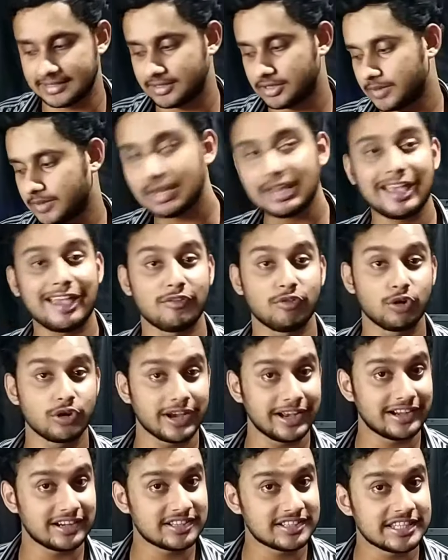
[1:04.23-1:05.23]
সিস্টেম এবং
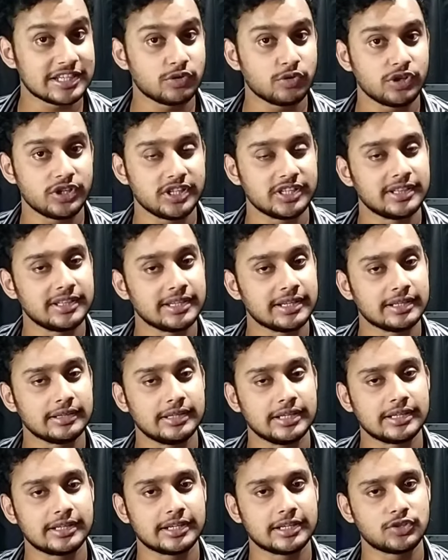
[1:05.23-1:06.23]
এটার সিকিউরিটির
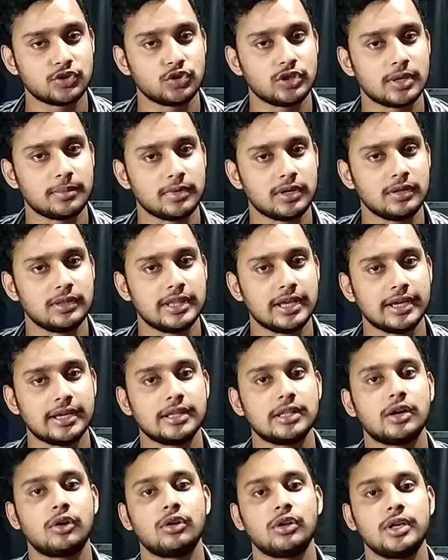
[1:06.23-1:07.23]
দিক থেকে যদি আমি
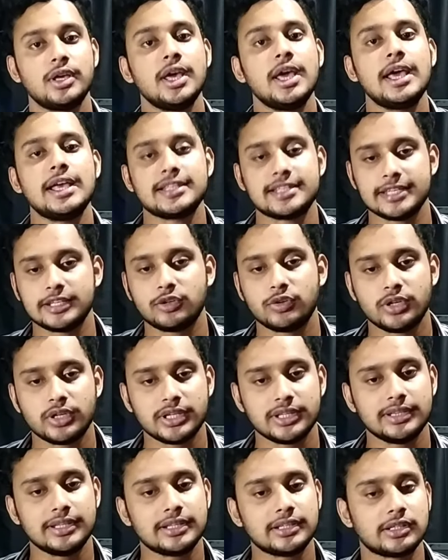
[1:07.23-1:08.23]
দেখি তাহলে
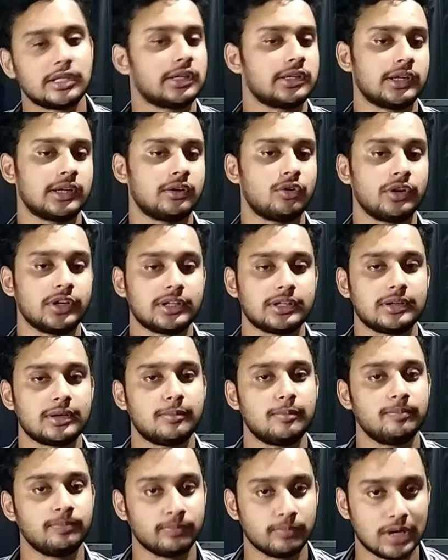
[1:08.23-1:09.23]
সিকিউরিটির দিক থেকে অনেক
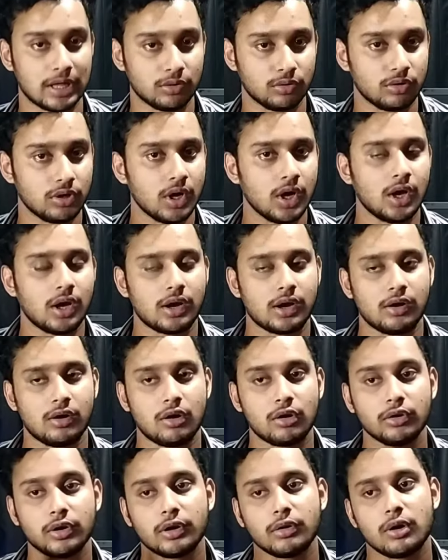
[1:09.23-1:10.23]
একটা ভালো
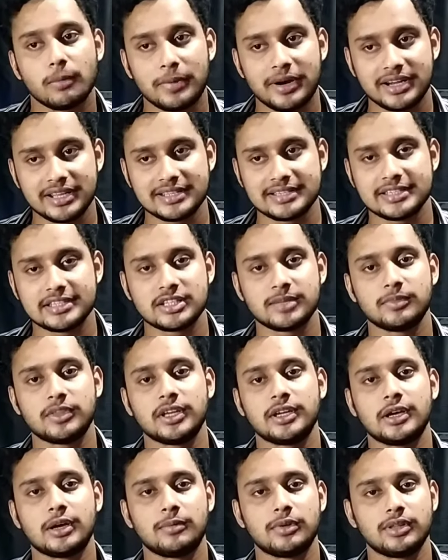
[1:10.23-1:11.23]
অন্যান্য অপারেটিং সিস্টেম
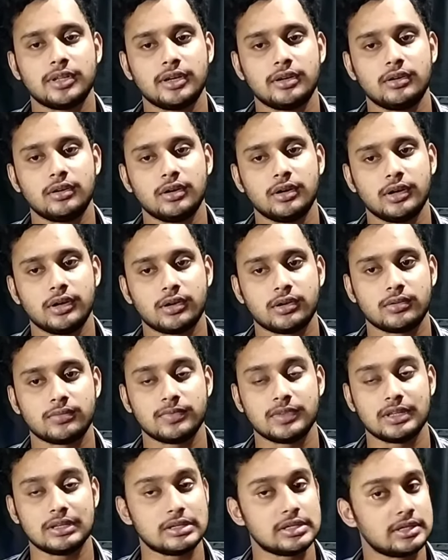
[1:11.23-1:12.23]
থেকে আমাদের
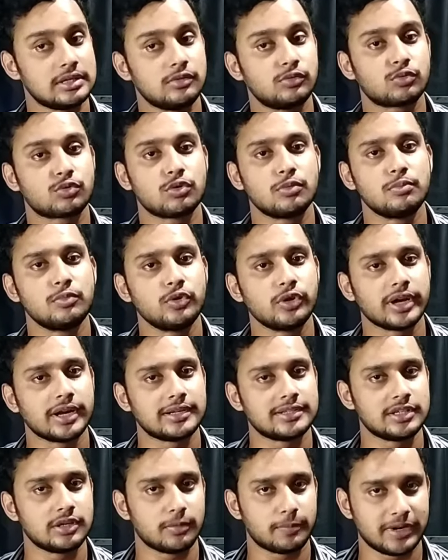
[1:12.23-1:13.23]
এই
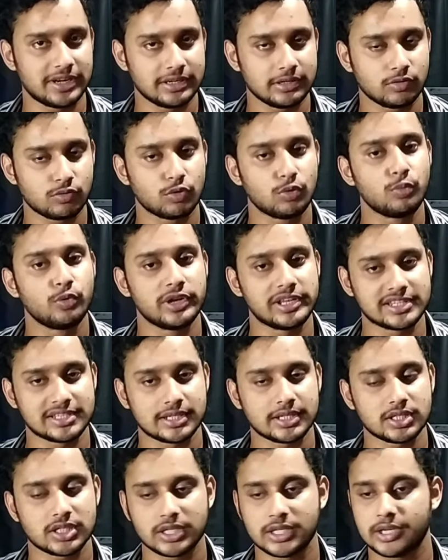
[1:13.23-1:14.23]
ক্রোমবুকের যে অপারেটিং ক্রোম
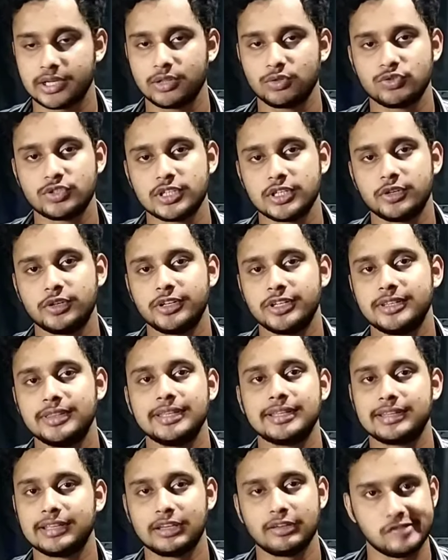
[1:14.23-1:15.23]
ওয়েসটা সেটা কিন্তু সিকিউরিটির
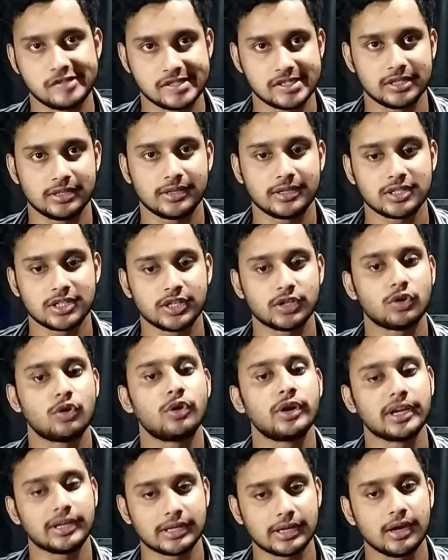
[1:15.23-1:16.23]
দিক থেকে পিছিয়ে নেই সেটা
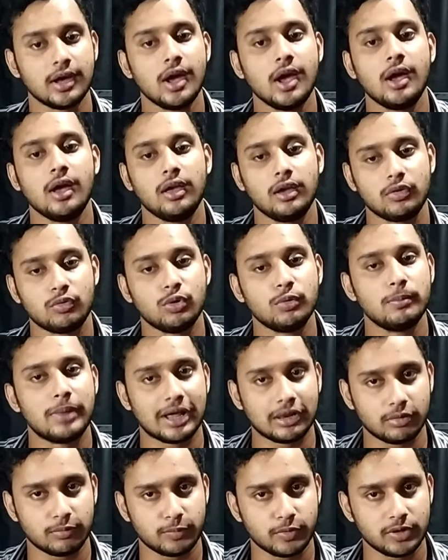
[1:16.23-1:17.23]
অনেকটা খুব
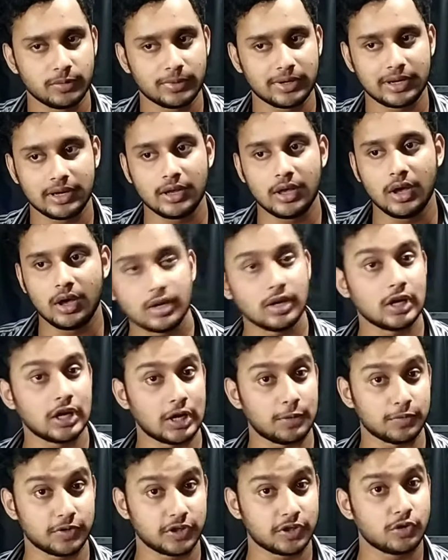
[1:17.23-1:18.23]
ভালো পরিমাণে
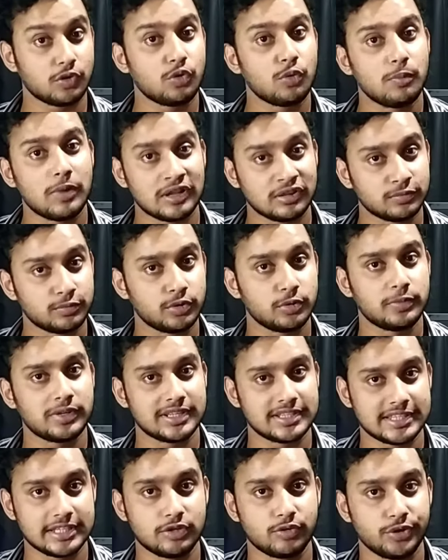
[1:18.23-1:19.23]
আমাদেরকে খুব ভালো
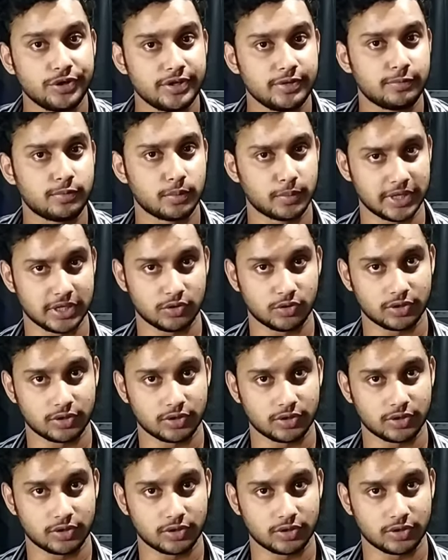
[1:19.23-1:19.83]
পরিমাণে সিকিউরিটি প্রোভাইড